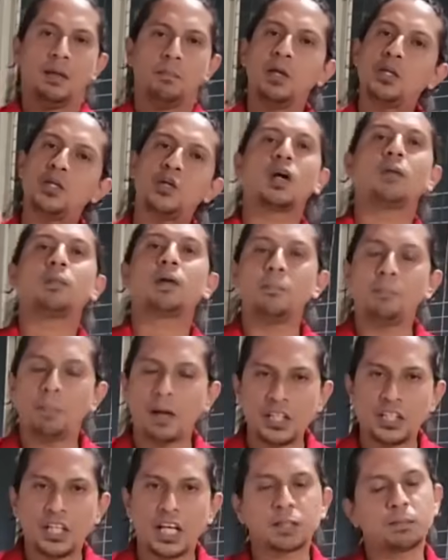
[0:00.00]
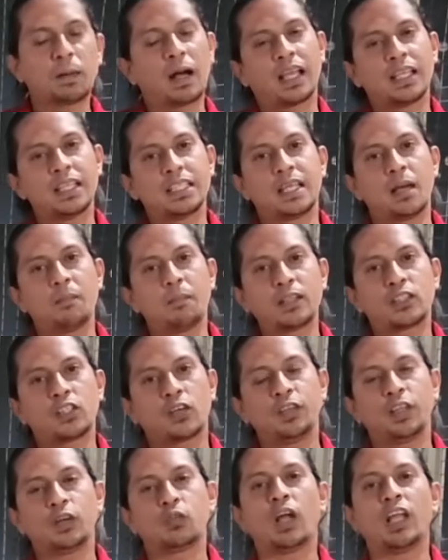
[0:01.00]
বিশ্বকাপ ক্যাম্পেইন শেষ বাংলাদেশ চ্যাম্পিয়ন্স
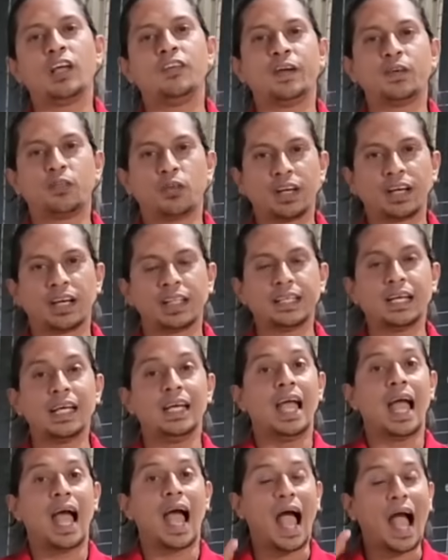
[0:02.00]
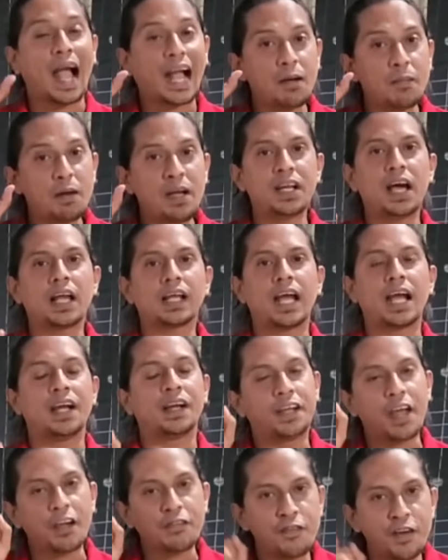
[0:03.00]
ট্রফিতে কোয়ালিফাই করে গেছে আগামী টার্গেট
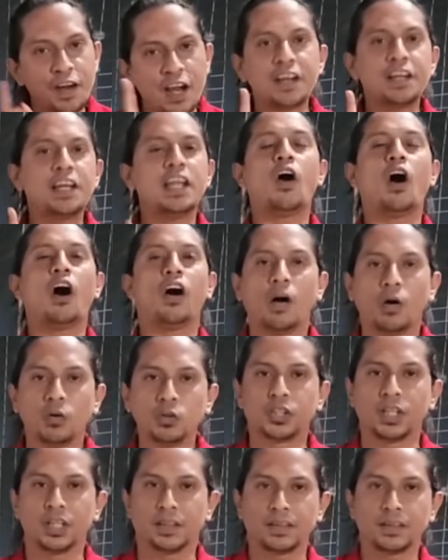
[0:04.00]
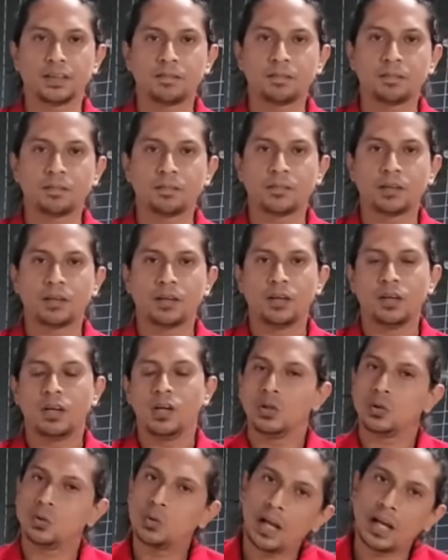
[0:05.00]
ডেফিনেটলি হওয়া উচিত
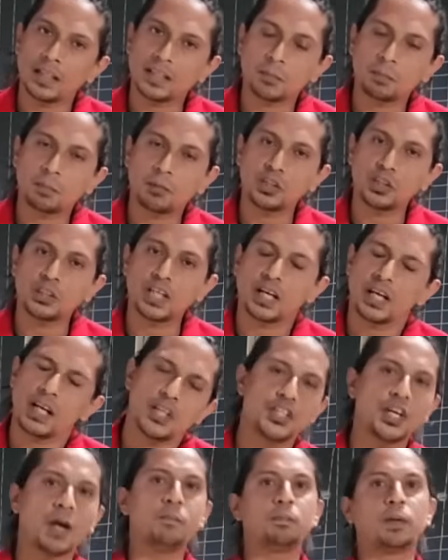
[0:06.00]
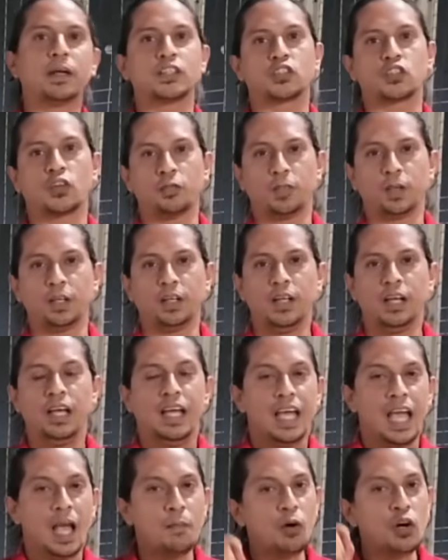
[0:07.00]
দুই হাজার পঁচিশের চ্যাম্পিয়ন্স ট্রফি
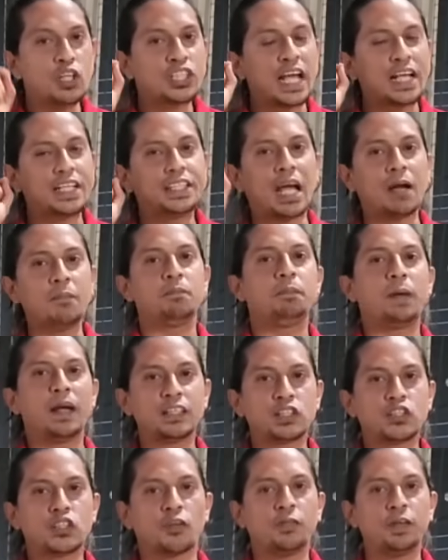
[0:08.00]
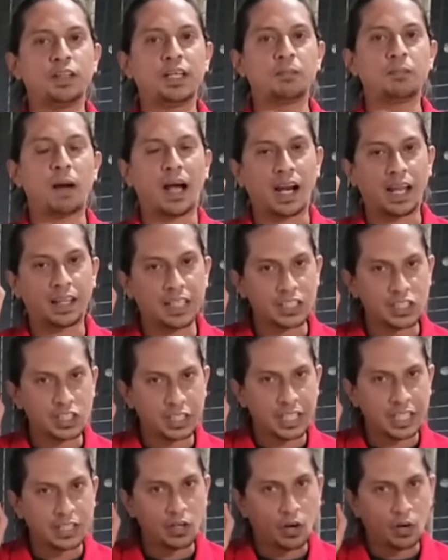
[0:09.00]
এবং সেই চ্যাম্পিয়ন্স ট্রফিতে বাংলাদেশ
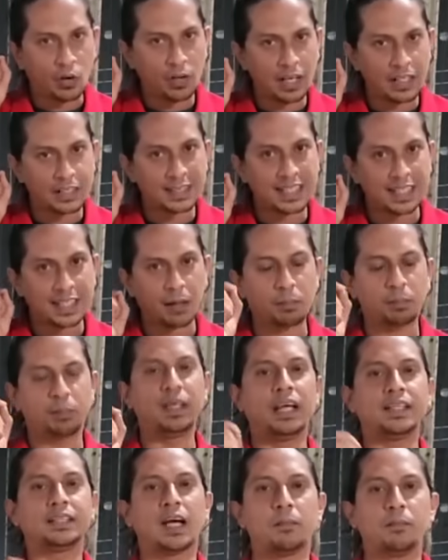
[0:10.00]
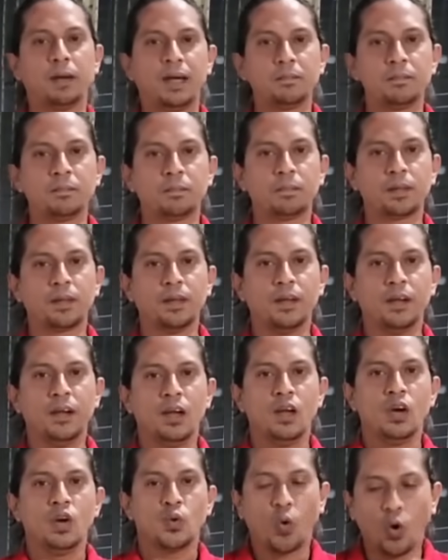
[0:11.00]
কী ধরনের সেট নিয়ে যাবে
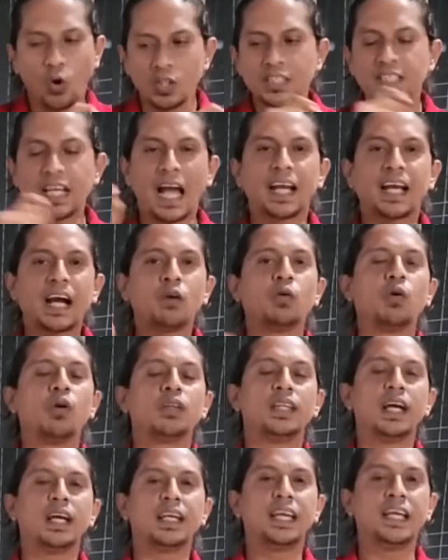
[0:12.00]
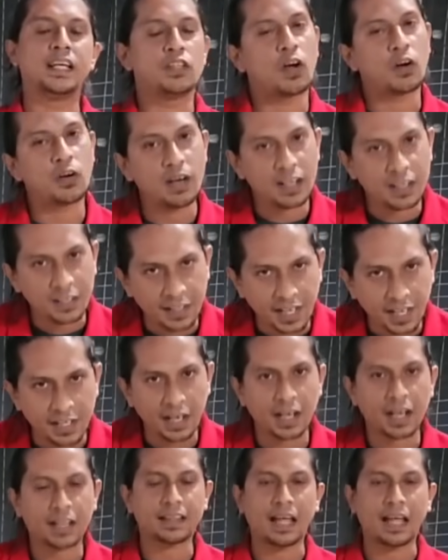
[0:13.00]
কোন জায়গাগুলোতে কি ধরনের ক্রিকেটাররা